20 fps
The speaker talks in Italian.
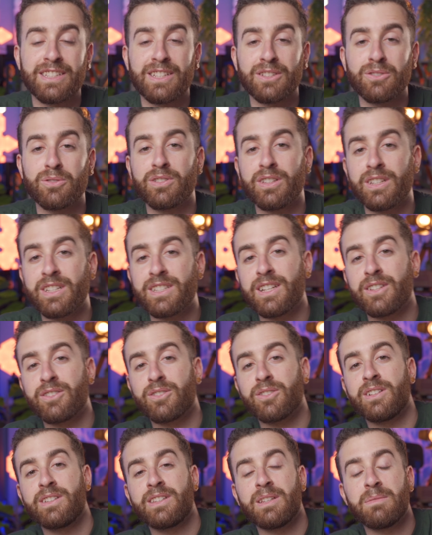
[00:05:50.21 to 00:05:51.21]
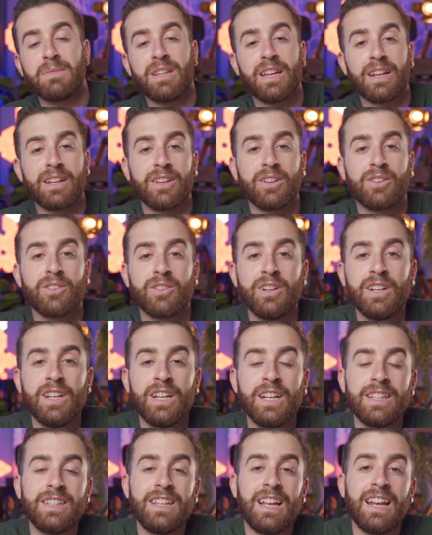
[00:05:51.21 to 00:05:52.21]
stato utilizzato dal team tecnico
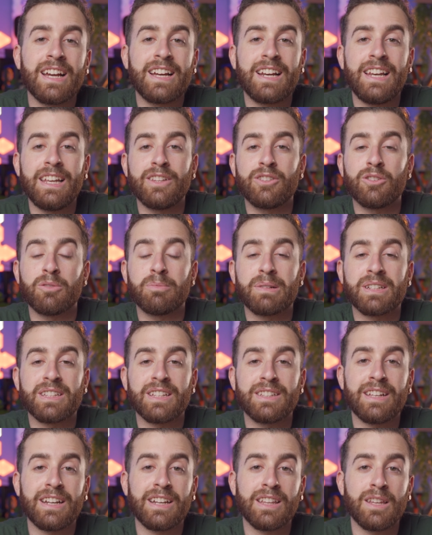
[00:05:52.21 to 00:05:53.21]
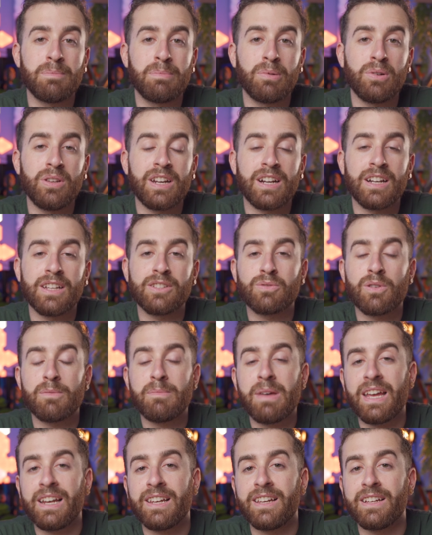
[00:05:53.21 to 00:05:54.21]
della Cleaner Clinton per tentare di pulire le sue
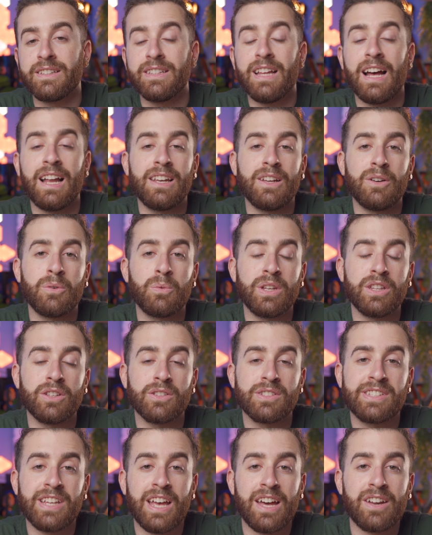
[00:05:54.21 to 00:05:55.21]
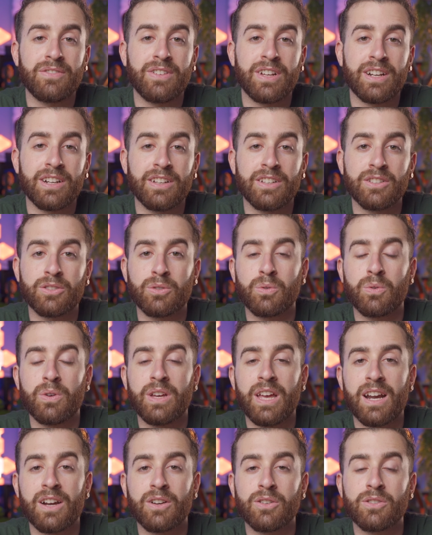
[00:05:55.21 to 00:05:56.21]
mail dal Windows Server eh, su cui
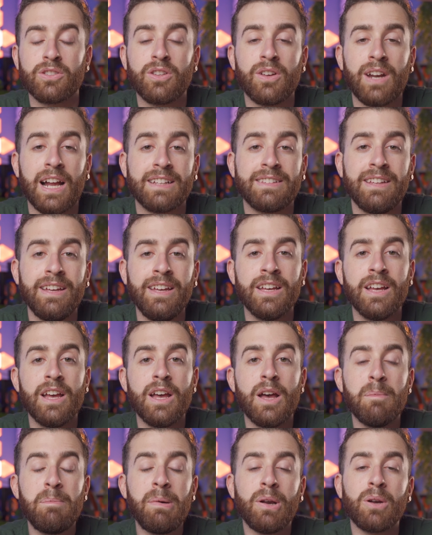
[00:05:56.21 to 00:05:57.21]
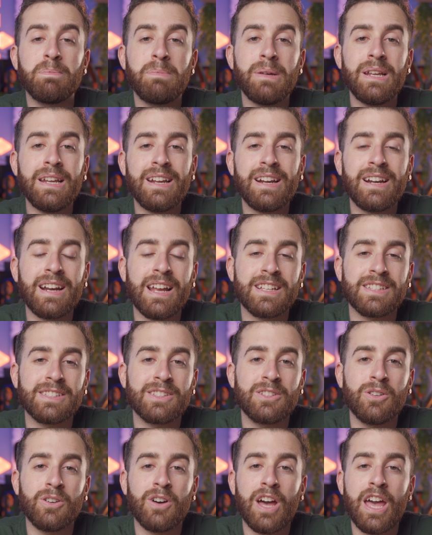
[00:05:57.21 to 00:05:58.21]
erano storate, però per il
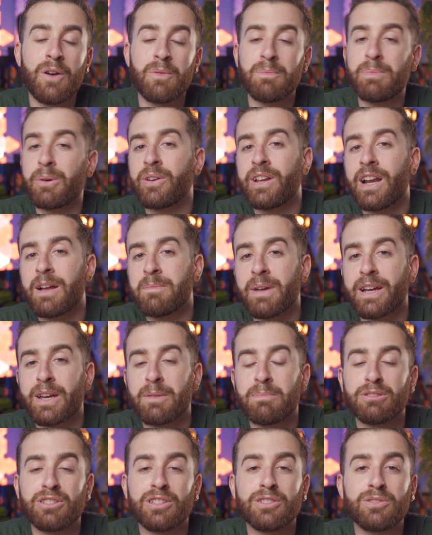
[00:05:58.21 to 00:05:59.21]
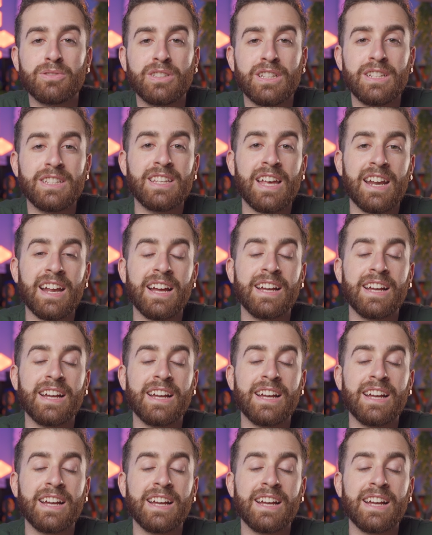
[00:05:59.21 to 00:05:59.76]
resto è un programma che potete utilizzare